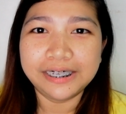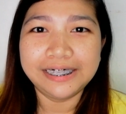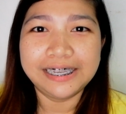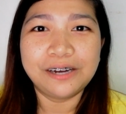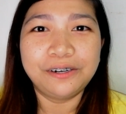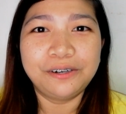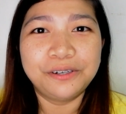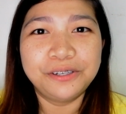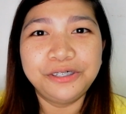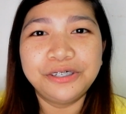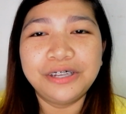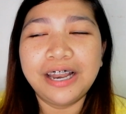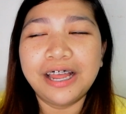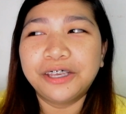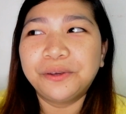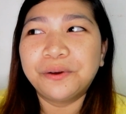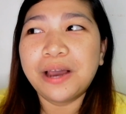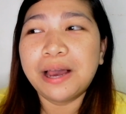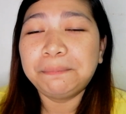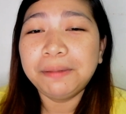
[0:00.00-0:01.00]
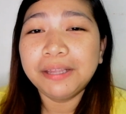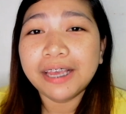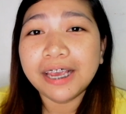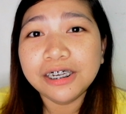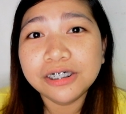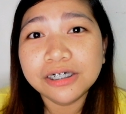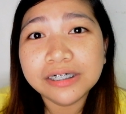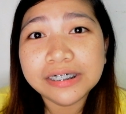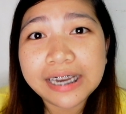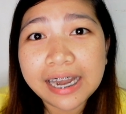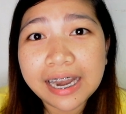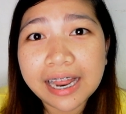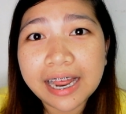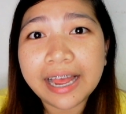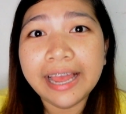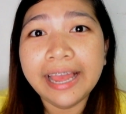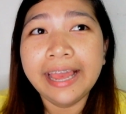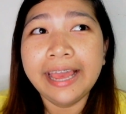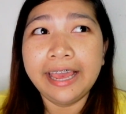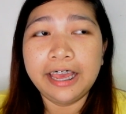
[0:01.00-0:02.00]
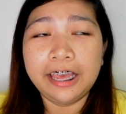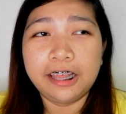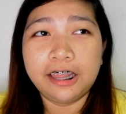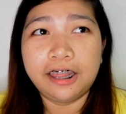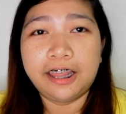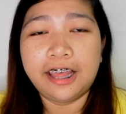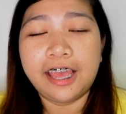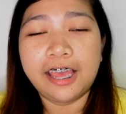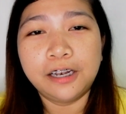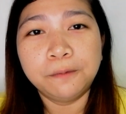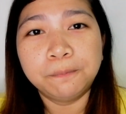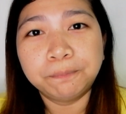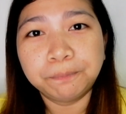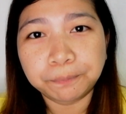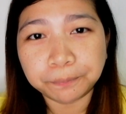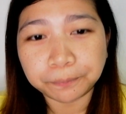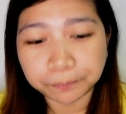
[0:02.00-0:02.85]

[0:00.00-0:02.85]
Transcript: So, download niyo lang yung application nila. And then,